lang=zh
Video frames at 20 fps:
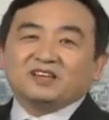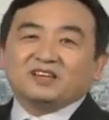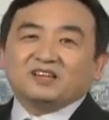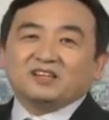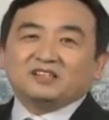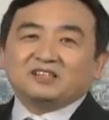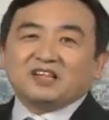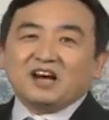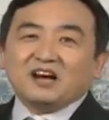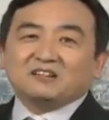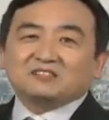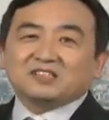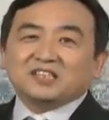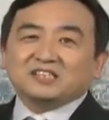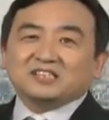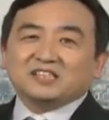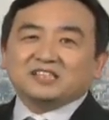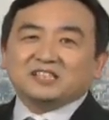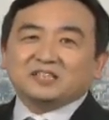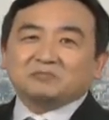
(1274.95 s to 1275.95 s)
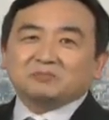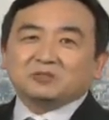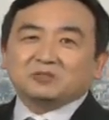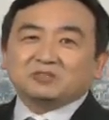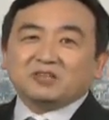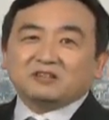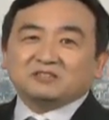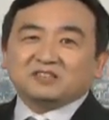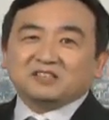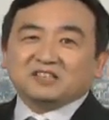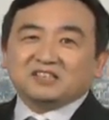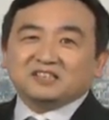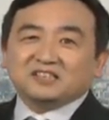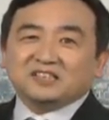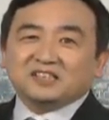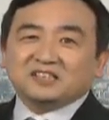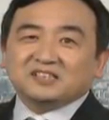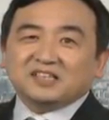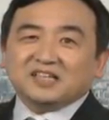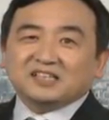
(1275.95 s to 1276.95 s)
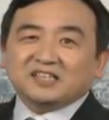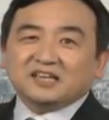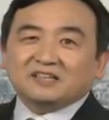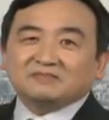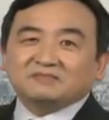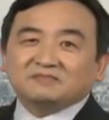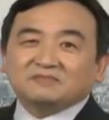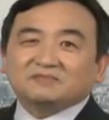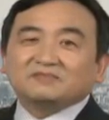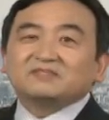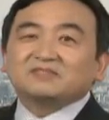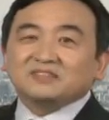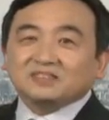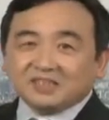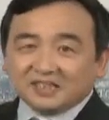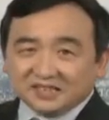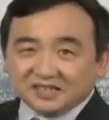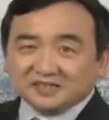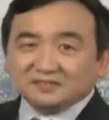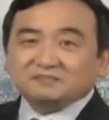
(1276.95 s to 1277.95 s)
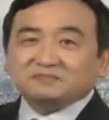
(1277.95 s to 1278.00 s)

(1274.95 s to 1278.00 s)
那好，这期节目就到这里，谢谢大家，再见。